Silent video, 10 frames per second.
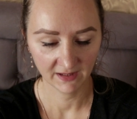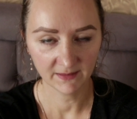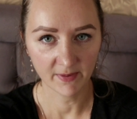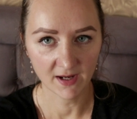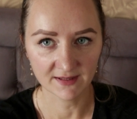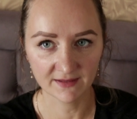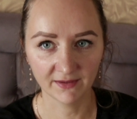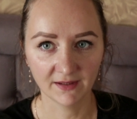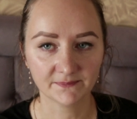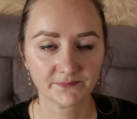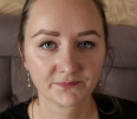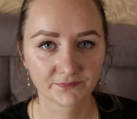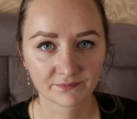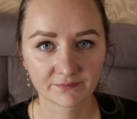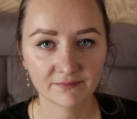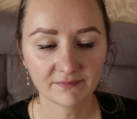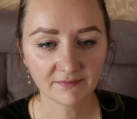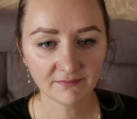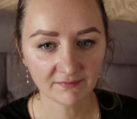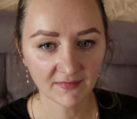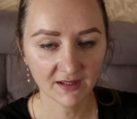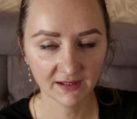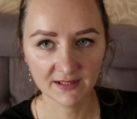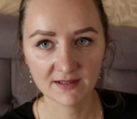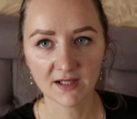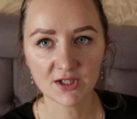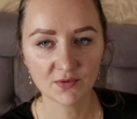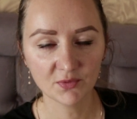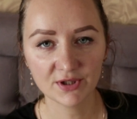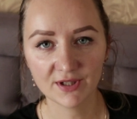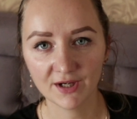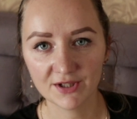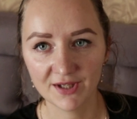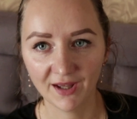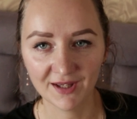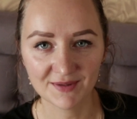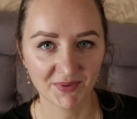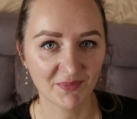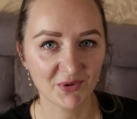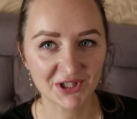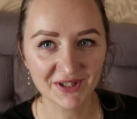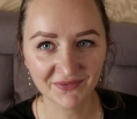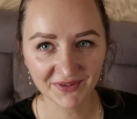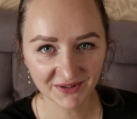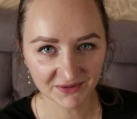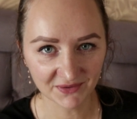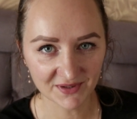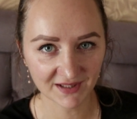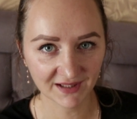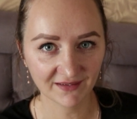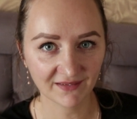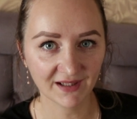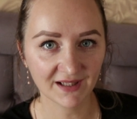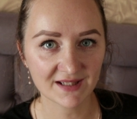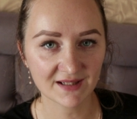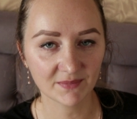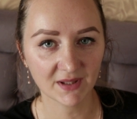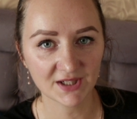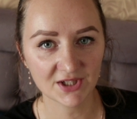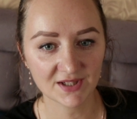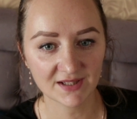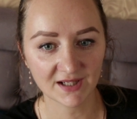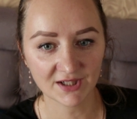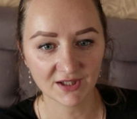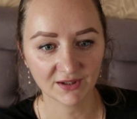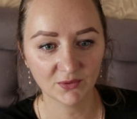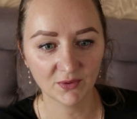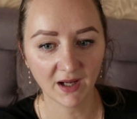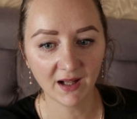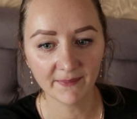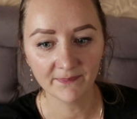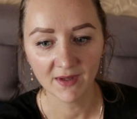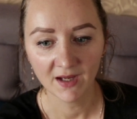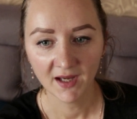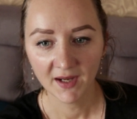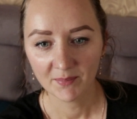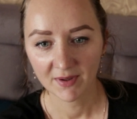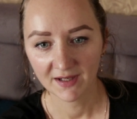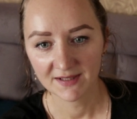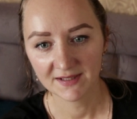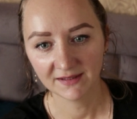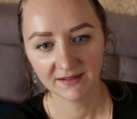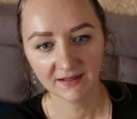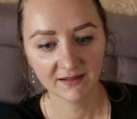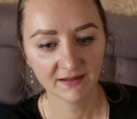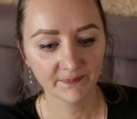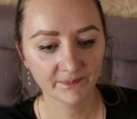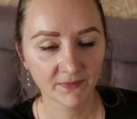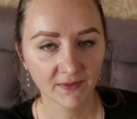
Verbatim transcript: Отпраздновали. И старшему день рождения теперь можно выдохнуть, как говорится. младший, и старший отгуляли праздники их.